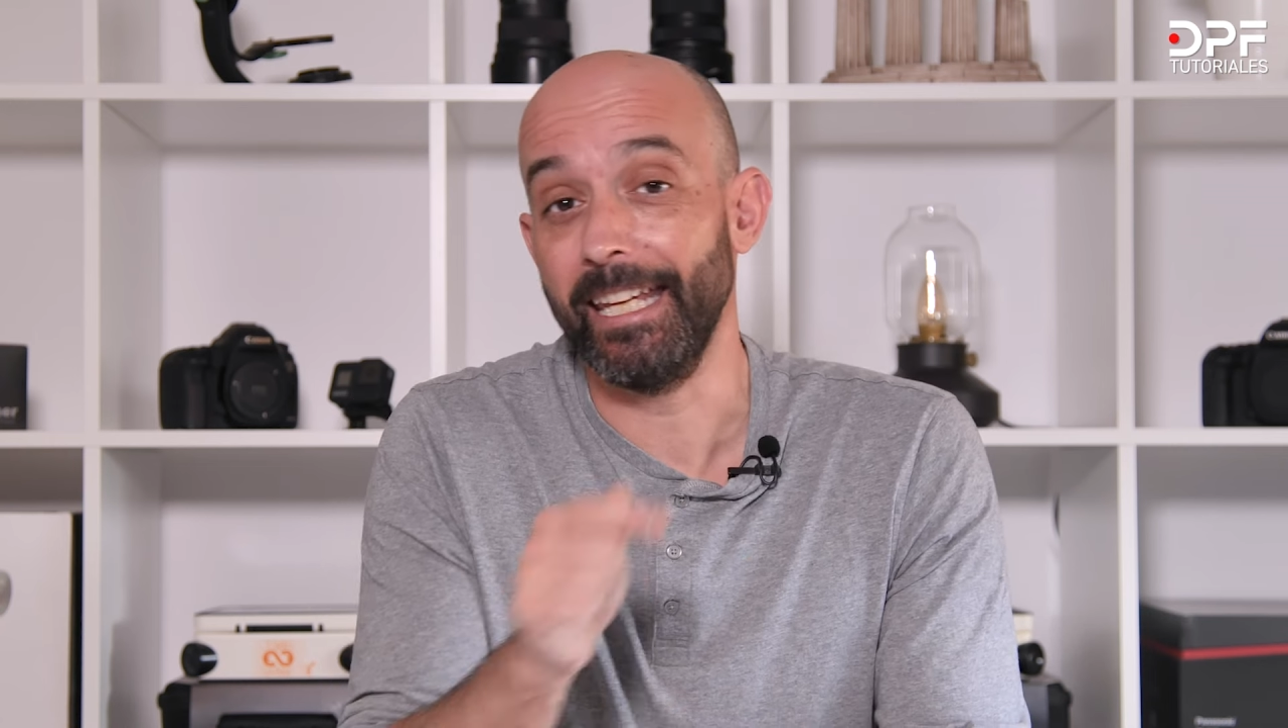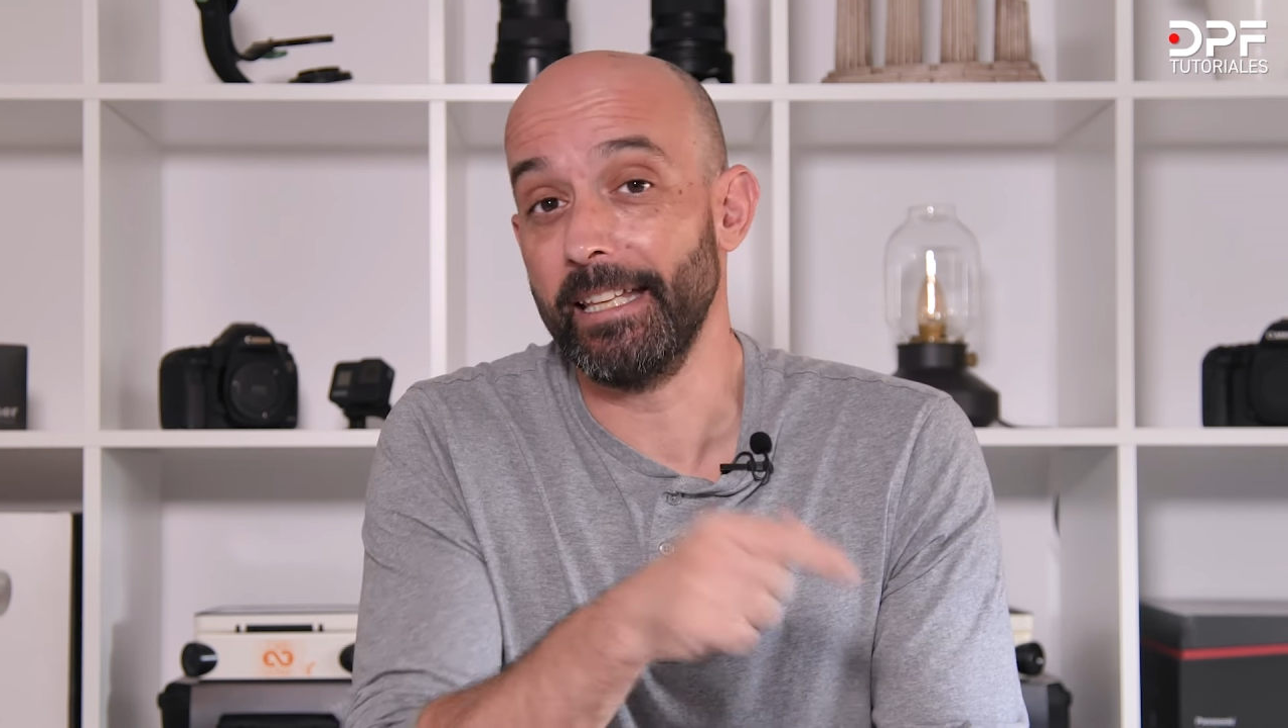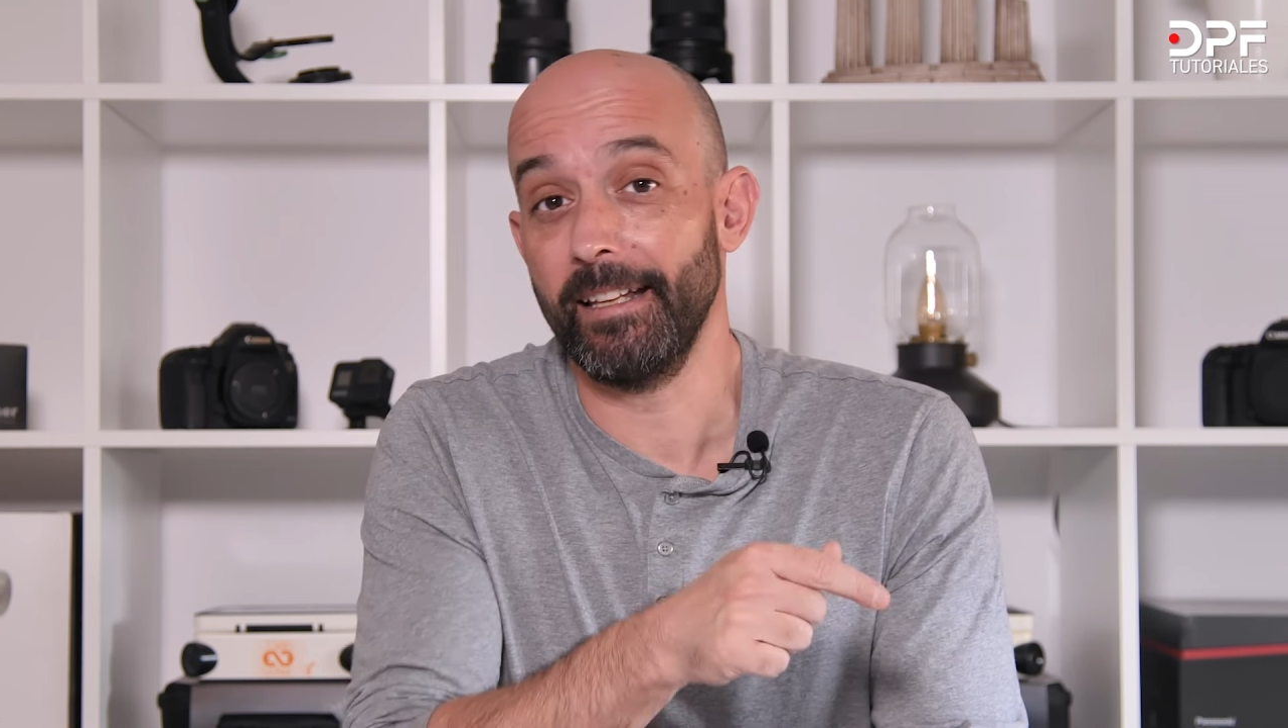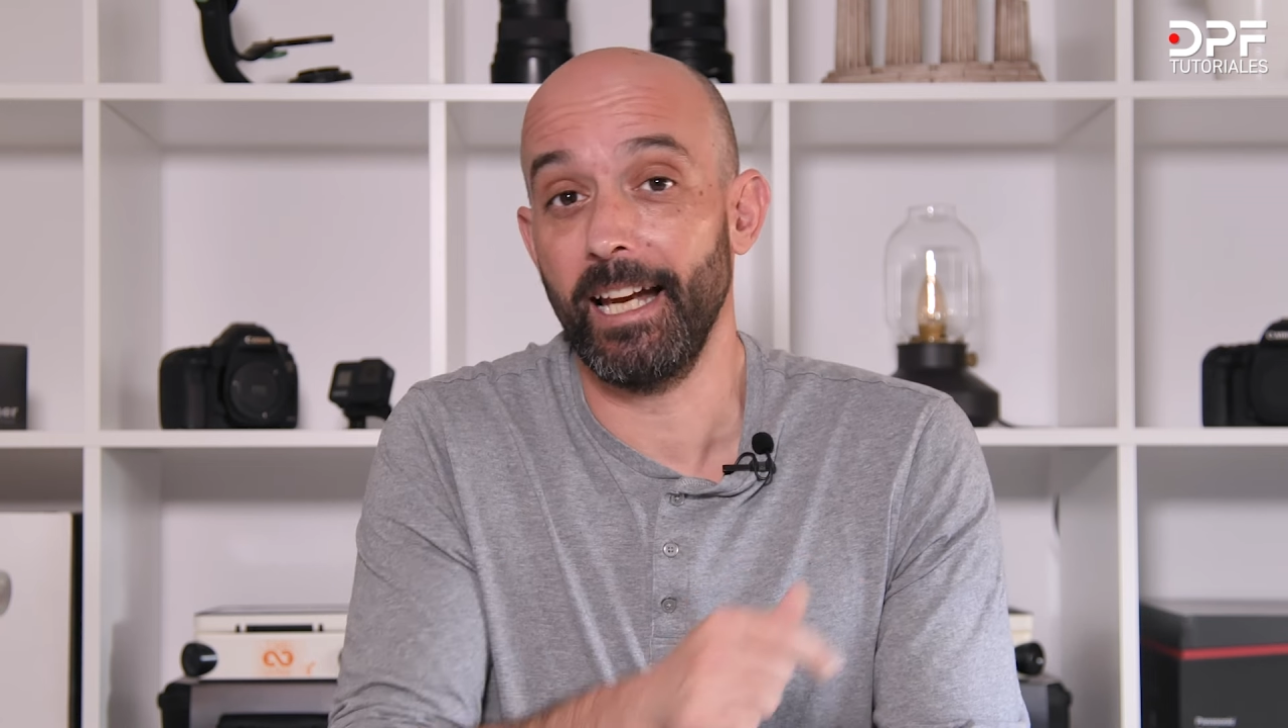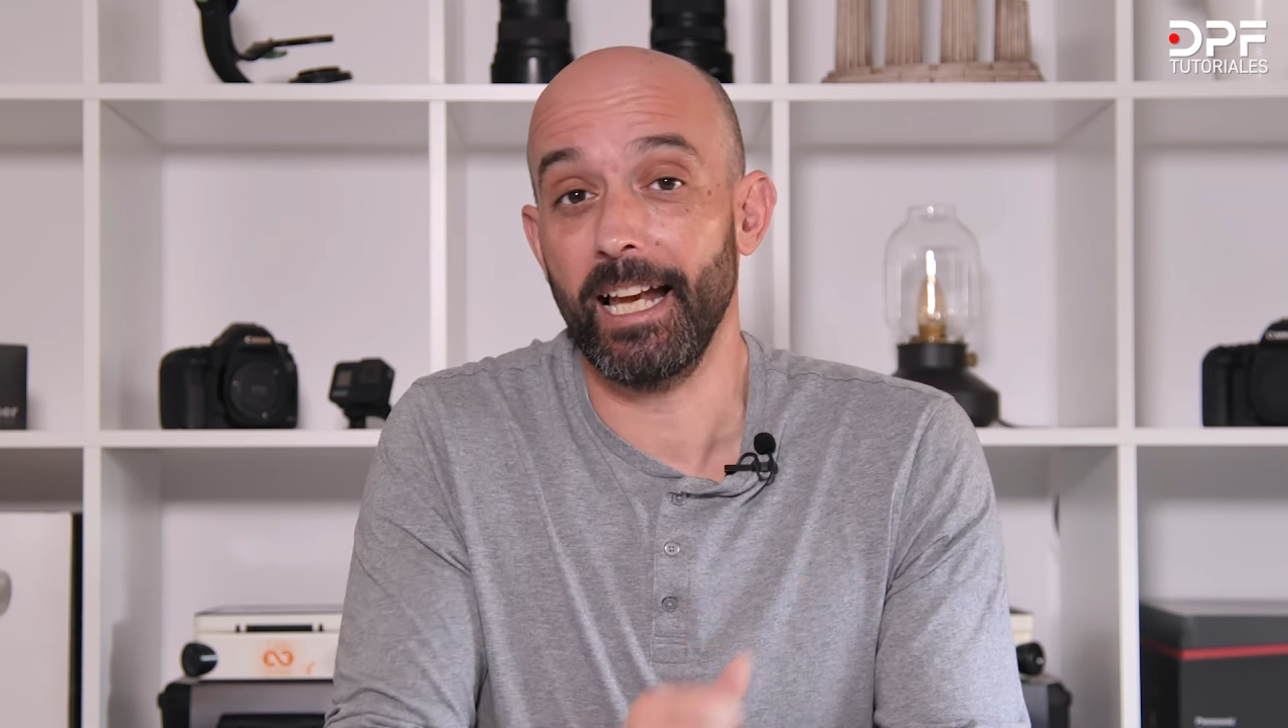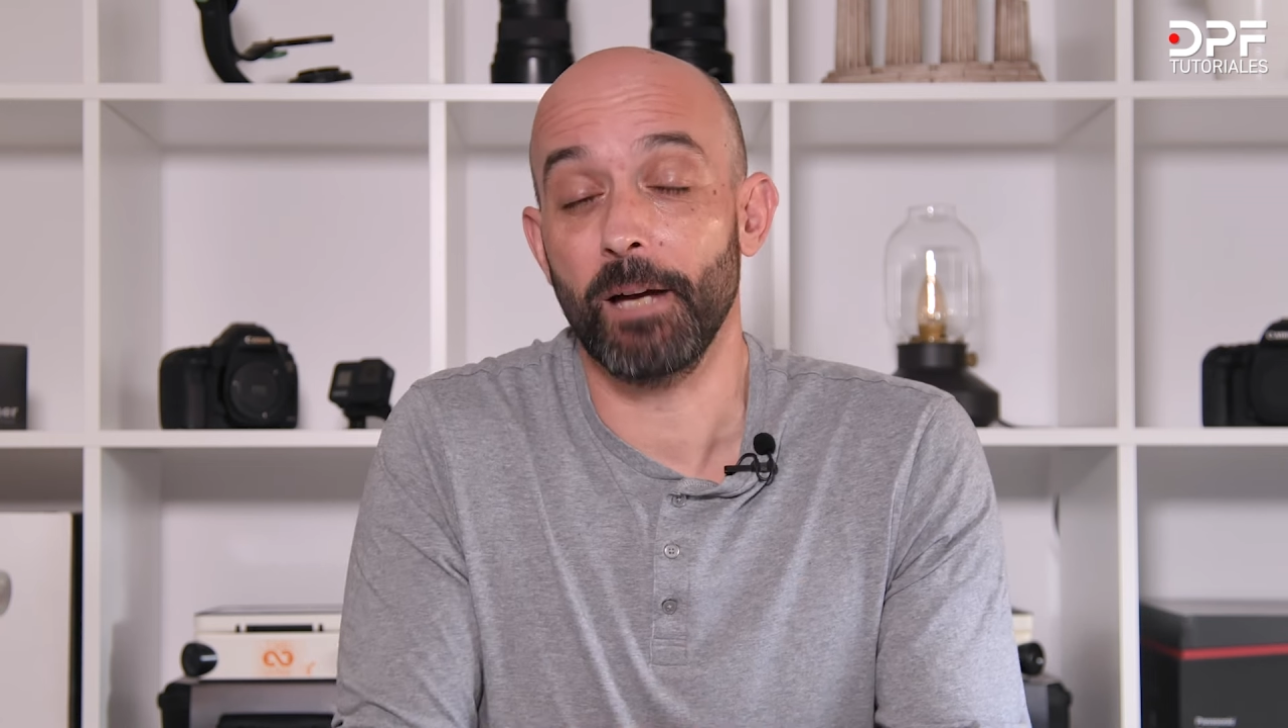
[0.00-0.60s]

y dale a